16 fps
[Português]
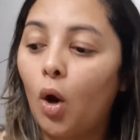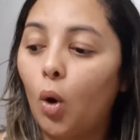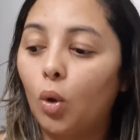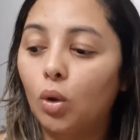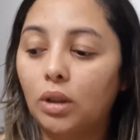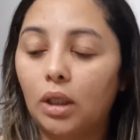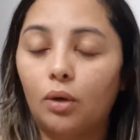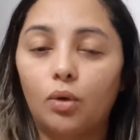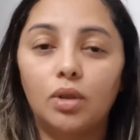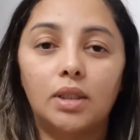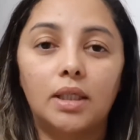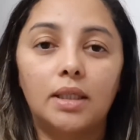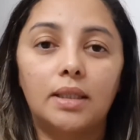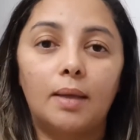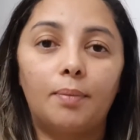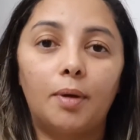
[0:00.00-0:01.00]
Outra coisa
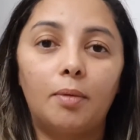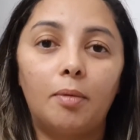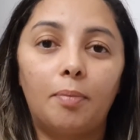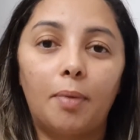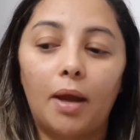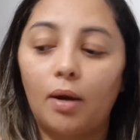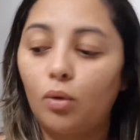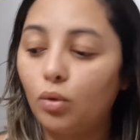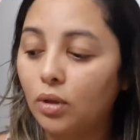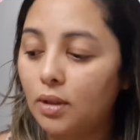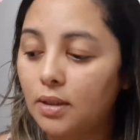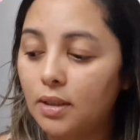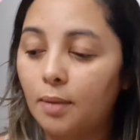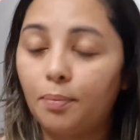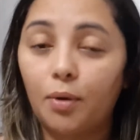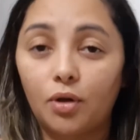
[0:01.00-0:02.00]
que sempre me pergunta,
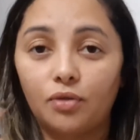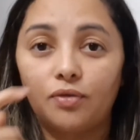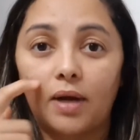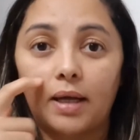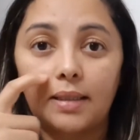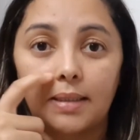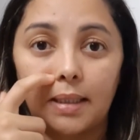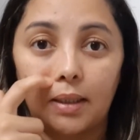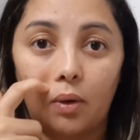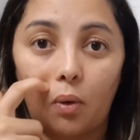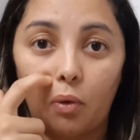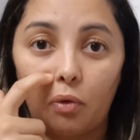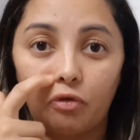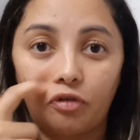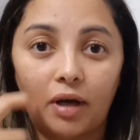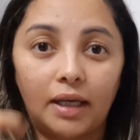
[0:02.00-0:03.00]
se pode fazer
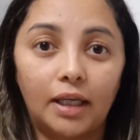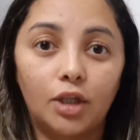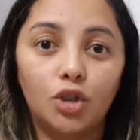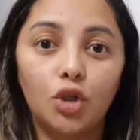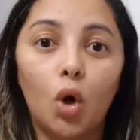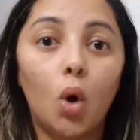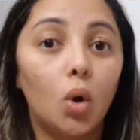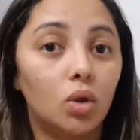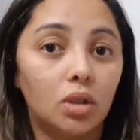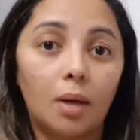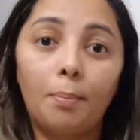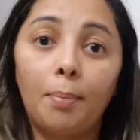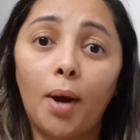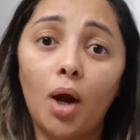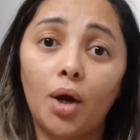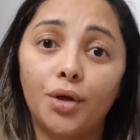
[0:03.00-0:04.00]
com farinha de rosca?
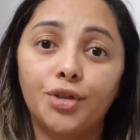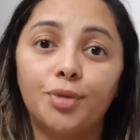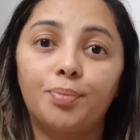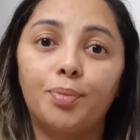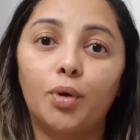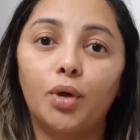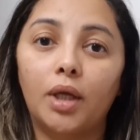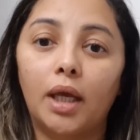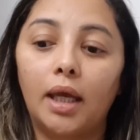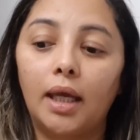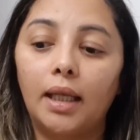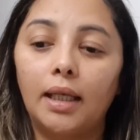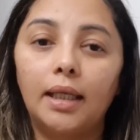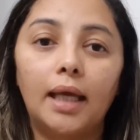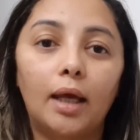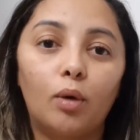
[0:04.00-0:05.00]
Pode, porque
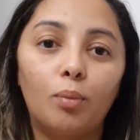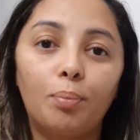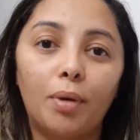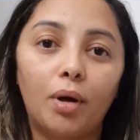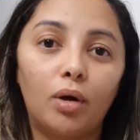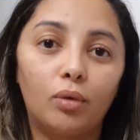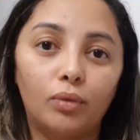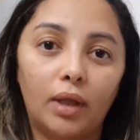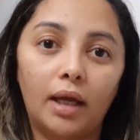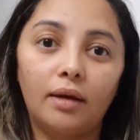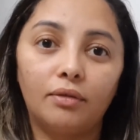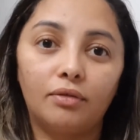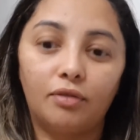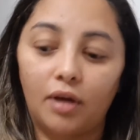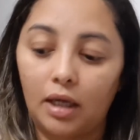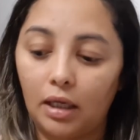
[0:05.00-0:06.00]
ele era um pão,
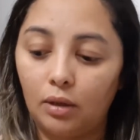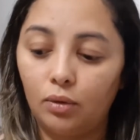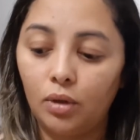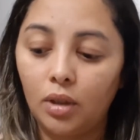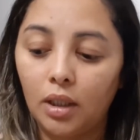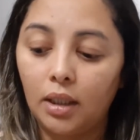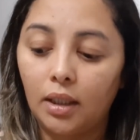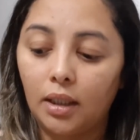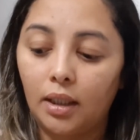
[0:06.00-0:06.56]
né, velho.